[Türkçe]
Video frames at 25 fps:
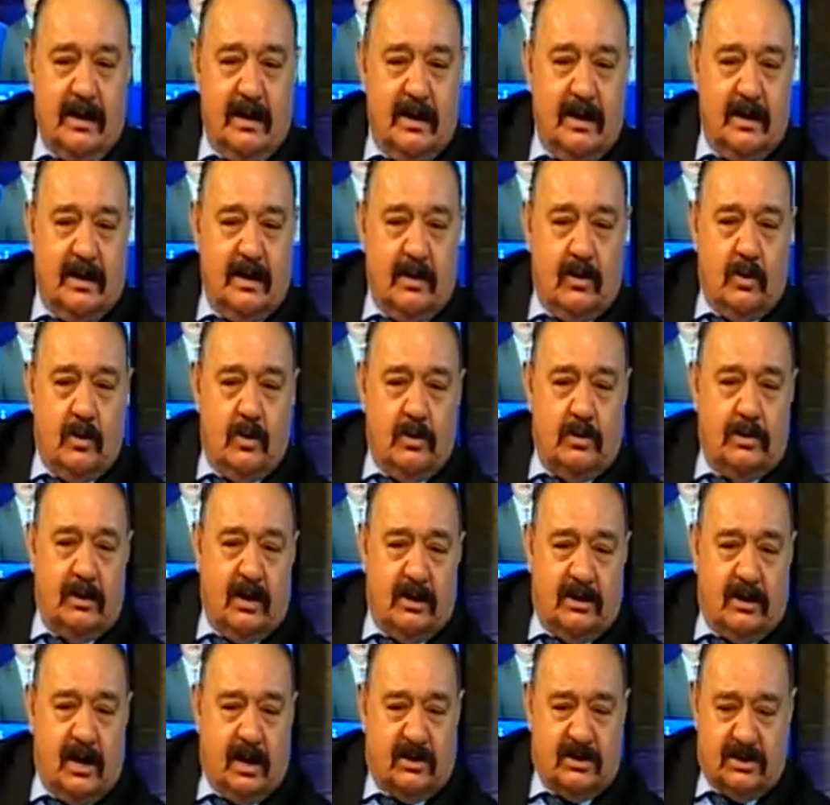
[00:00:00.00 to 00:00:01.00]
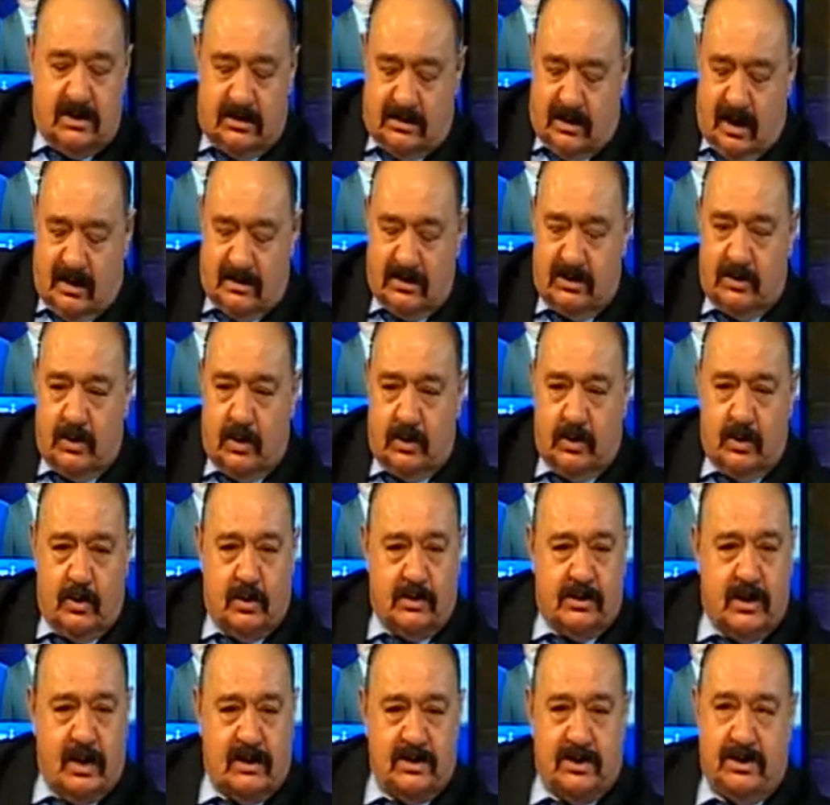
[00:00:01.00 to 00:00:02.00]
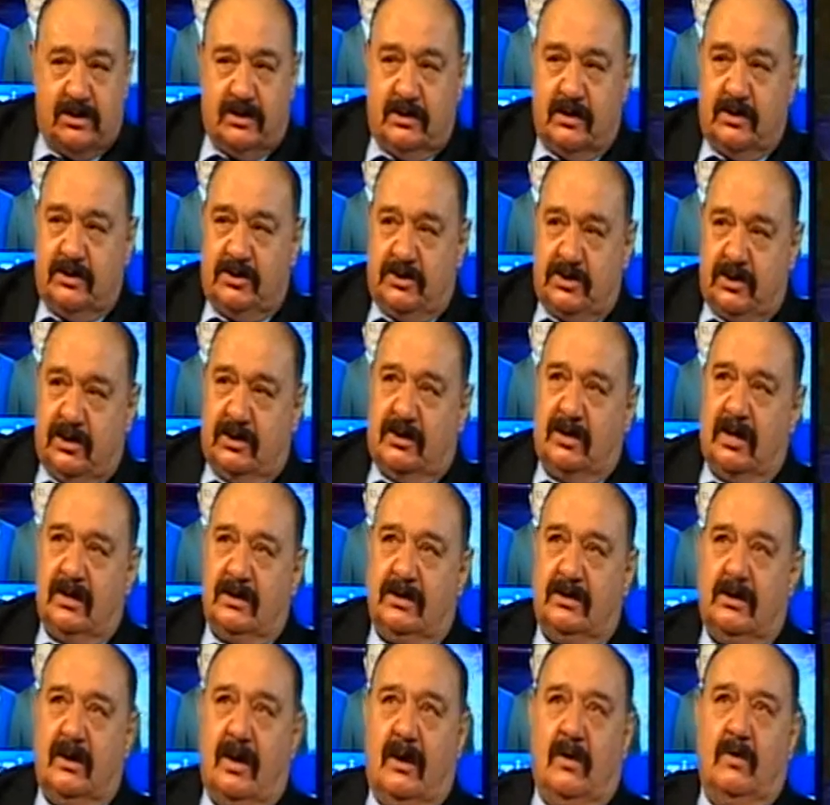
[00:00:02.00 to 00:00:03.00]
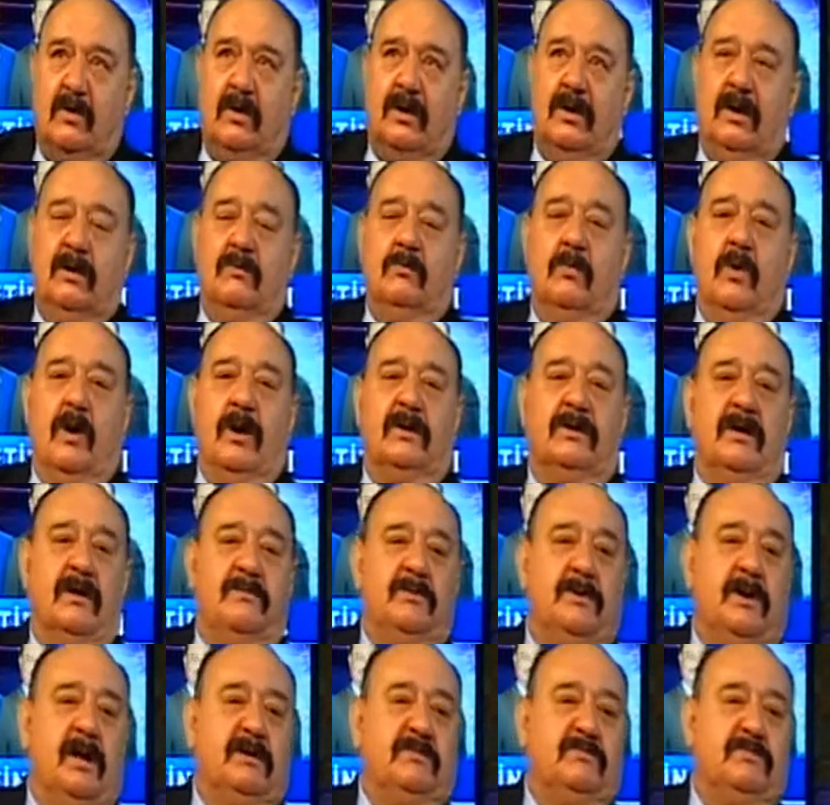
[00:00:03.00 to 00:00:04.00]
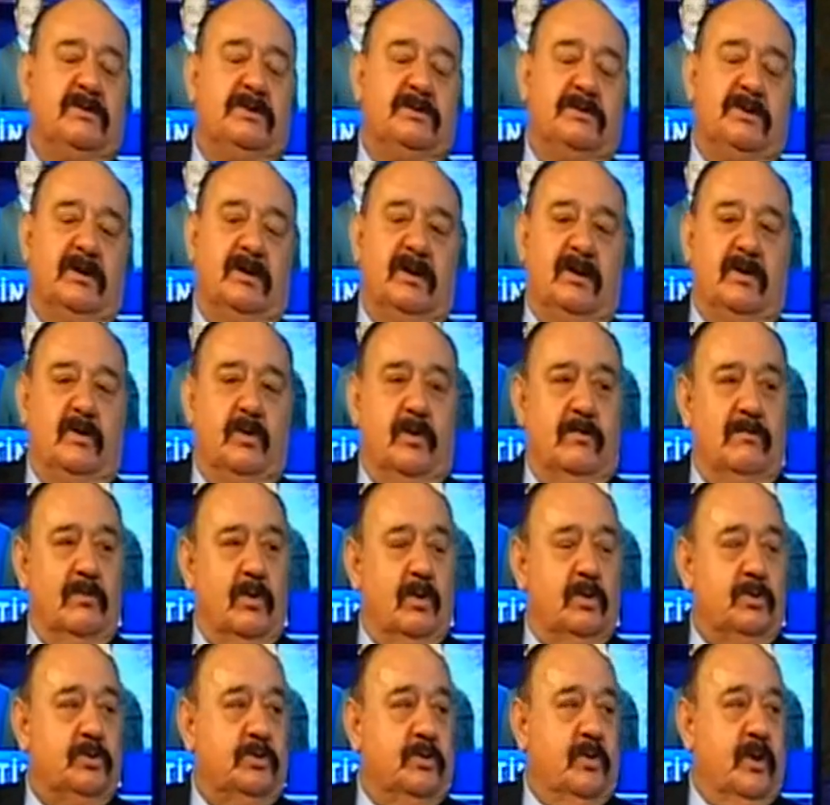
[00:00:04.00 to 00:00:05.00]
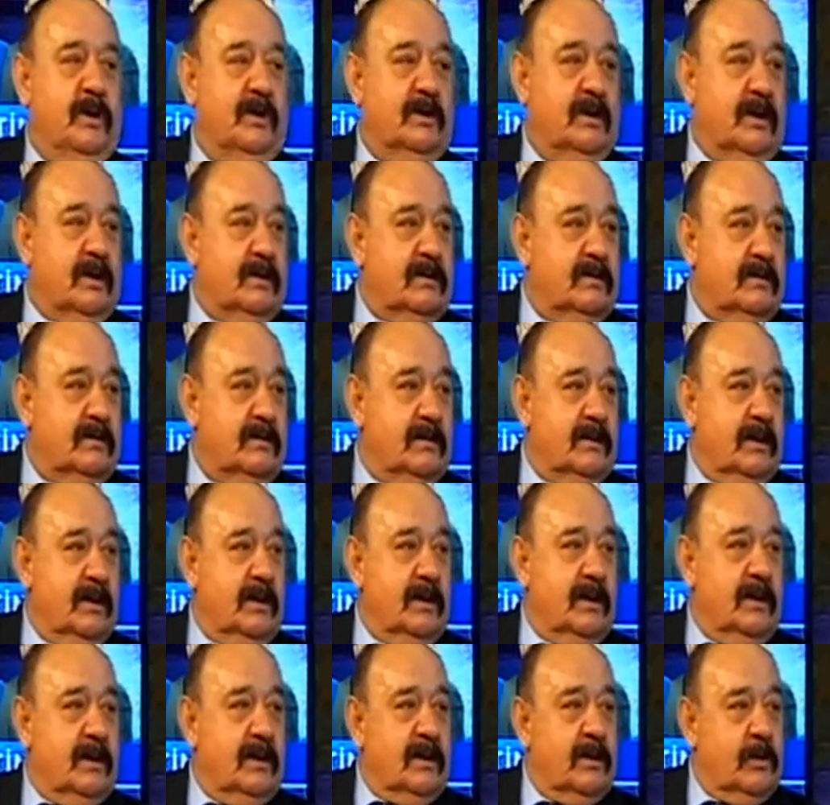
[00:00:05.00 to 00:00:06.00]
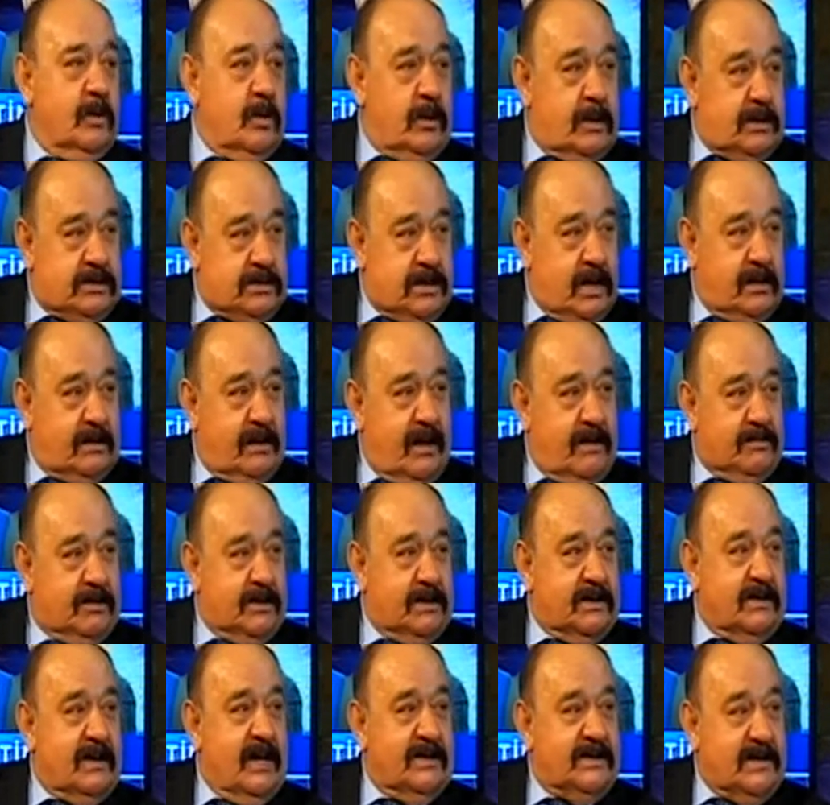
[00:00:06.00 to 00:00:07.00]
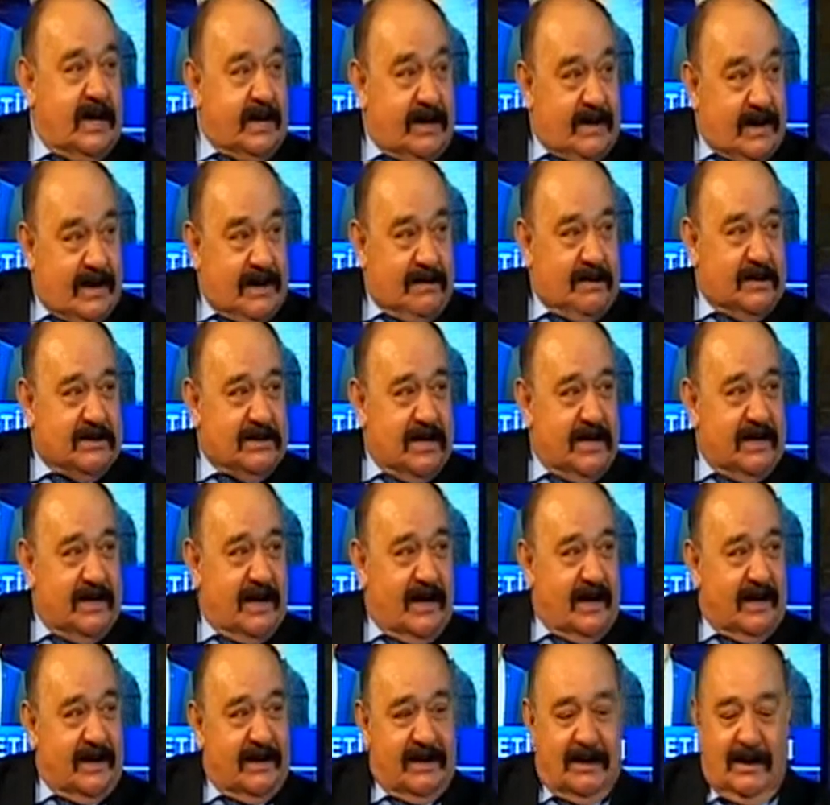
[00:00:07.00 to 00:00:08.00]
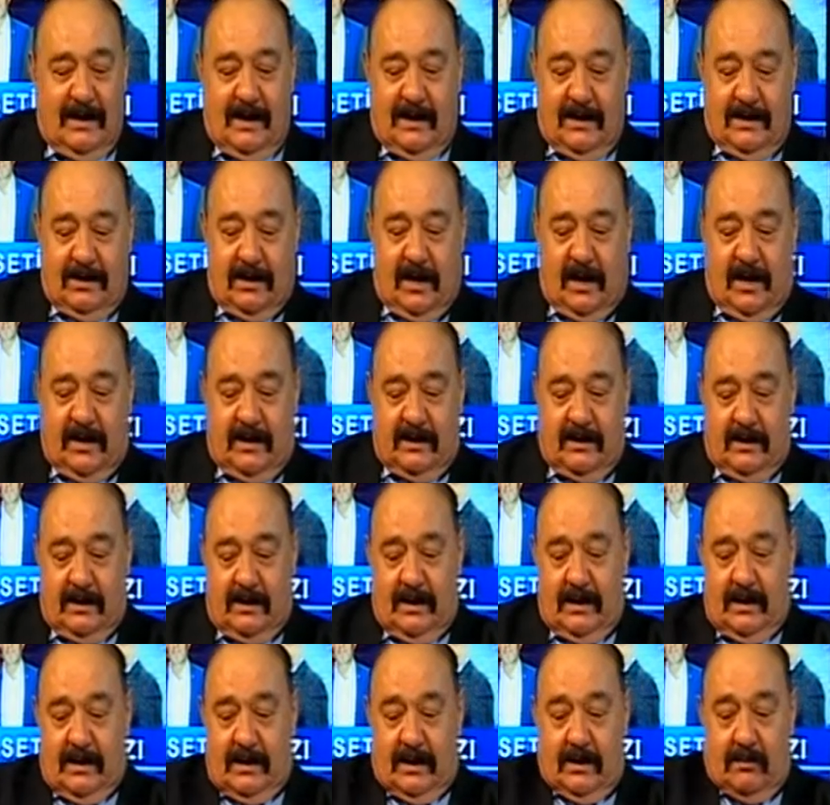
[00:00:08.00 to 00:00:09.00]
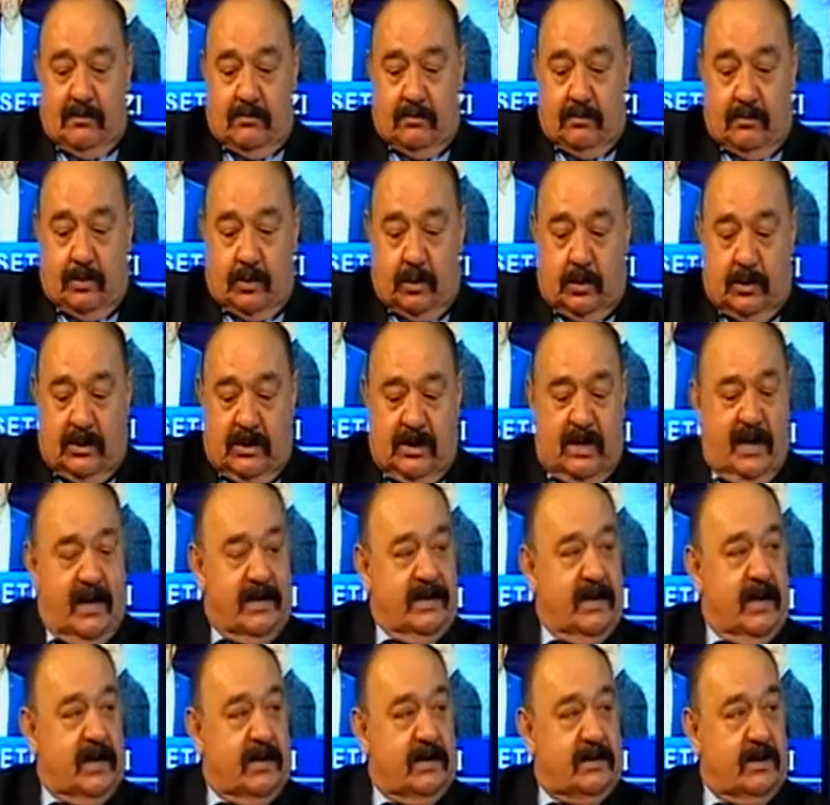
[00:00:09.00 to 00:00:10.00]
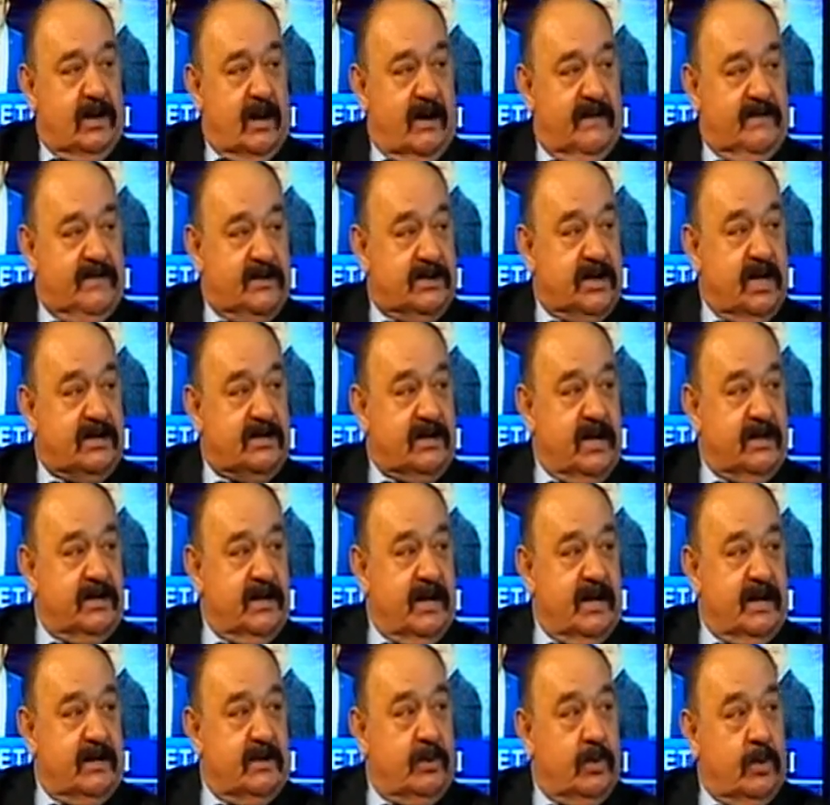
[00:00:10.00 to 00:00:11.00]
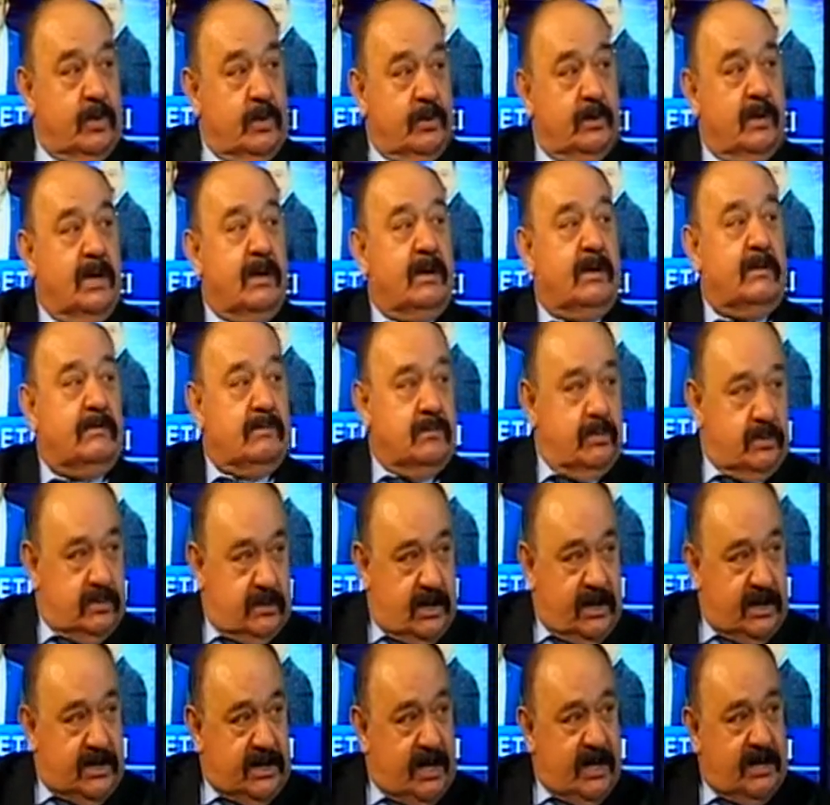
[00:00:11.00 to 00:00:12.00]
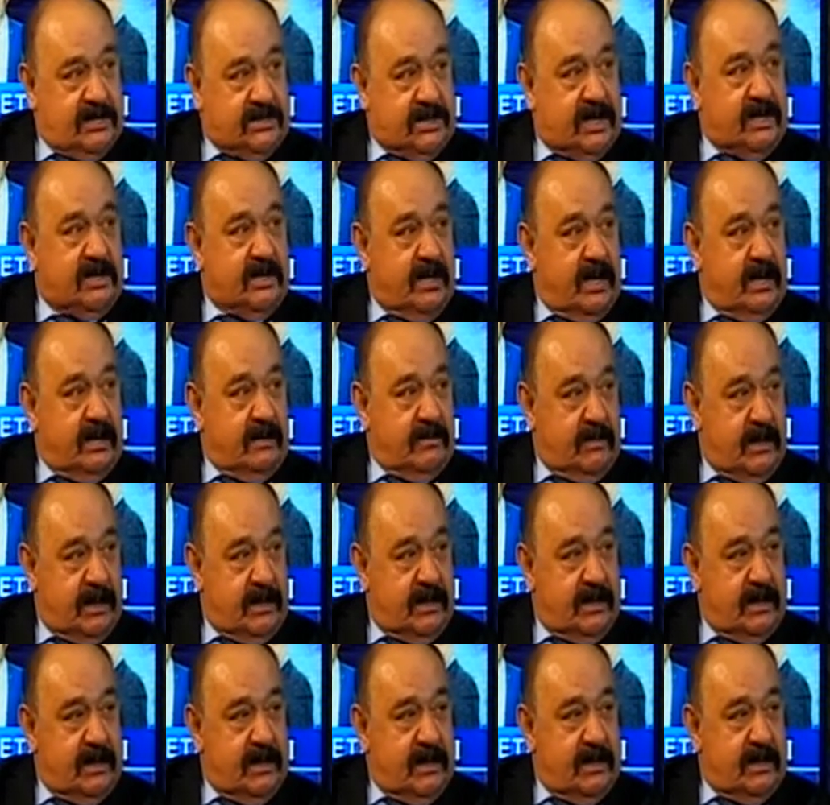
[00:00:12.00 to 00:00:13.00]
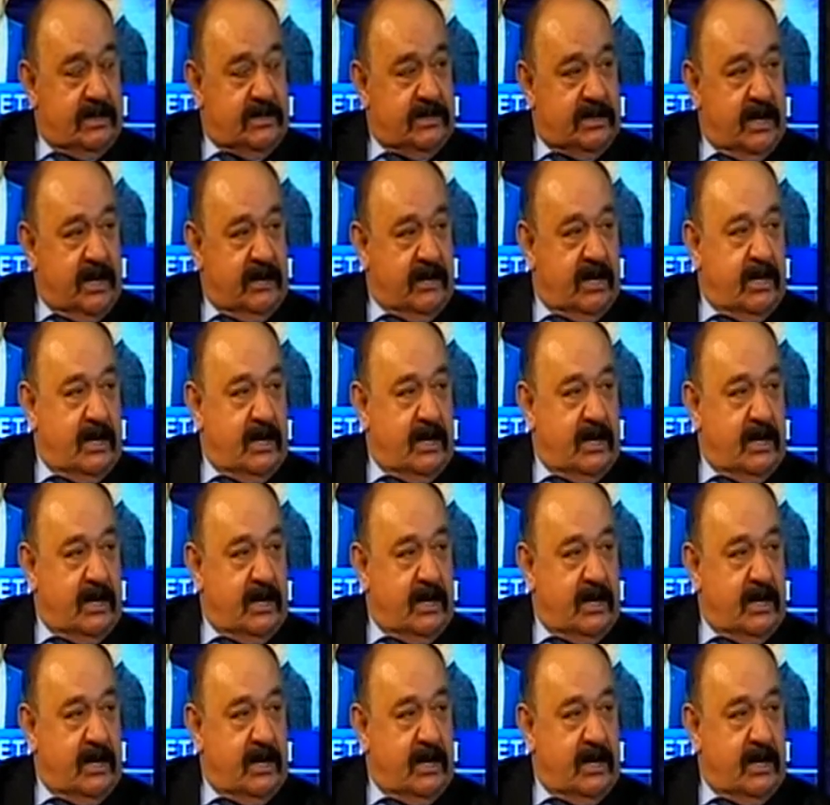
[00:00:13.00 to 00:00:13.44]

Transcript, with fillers: E onu da taksit taksit ediyor. Sen çıktı çık ki ya bu adamın 60 trilyon borcu var ya. E olacak tabii ki. Ya sen de yapacaksın yarın. Yarın bunu diyenlerin, afiş asanların önüne bunlar gelecek yani bak. Sen de yap.